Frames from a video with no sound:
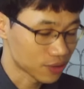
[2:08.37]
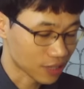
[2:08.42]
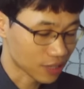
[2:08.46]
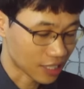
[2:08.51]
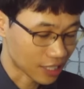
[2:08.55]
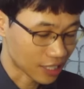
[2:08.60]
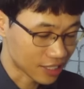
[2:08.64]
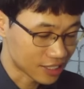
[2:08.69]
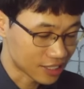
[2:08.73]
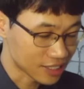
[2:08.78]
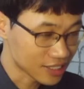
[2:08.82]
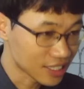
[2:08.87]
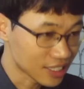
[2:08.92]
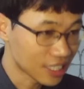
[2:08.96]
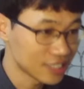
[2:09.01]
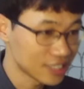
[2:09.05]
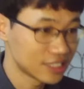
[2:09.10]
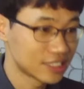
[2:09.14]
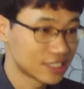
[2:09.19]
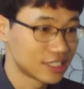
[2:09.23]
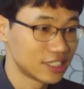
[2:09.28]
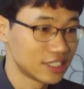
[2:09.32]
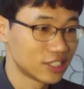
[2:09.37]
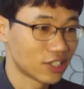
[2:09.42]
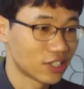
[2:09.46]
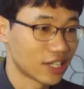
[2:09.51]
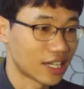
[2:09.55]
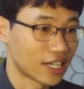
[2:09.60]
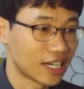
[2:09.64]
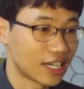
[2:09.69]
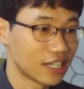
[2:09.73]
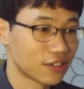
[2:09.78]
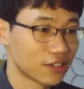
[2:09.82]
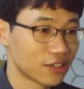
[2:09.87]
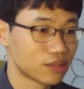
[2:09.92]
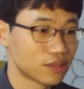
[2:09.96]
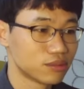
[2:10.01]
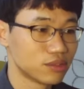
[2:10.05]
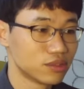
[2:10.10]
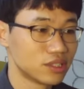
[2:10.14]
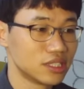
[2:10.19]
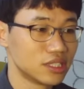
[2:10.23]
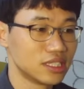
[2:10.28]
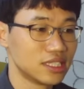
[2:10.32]
강의를 끝까지 들으셔야
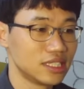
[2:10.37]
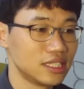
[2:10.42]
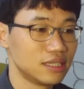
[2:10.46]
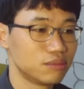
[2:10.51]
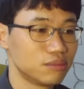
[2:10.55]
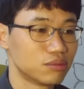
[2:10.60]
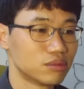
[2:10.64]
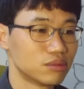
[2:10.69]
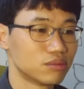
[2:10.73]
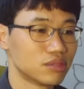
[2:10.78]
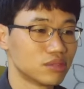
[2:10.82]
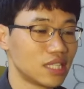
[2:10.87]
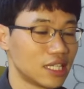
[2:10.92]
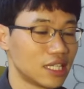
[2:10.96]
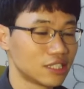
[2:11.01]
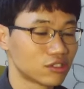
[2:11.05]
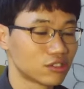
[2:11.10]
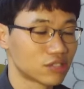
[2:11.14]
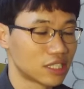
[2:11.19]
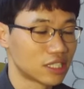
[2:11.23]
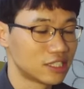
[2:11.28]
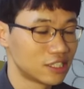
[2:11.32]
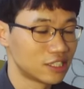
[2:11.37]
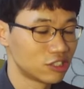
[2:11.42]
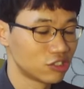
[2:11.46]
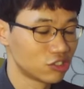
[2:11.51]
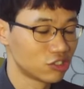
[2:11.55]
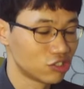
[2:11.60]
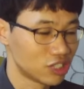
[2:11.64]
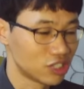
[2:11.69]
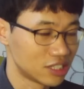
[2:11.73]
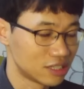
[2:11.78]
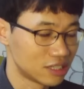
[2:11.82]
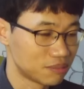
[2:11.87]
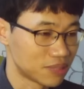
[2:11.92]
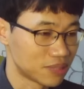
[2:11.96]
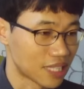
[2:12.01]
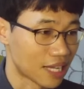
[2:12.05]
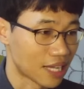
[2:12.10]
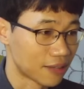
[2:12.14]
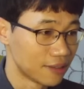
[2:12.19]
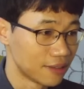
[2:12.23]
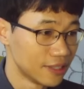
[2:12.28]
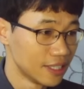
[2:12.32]
여러분들이 이 부분에 익숙해지실 수
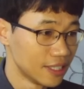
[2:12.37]
있습니다.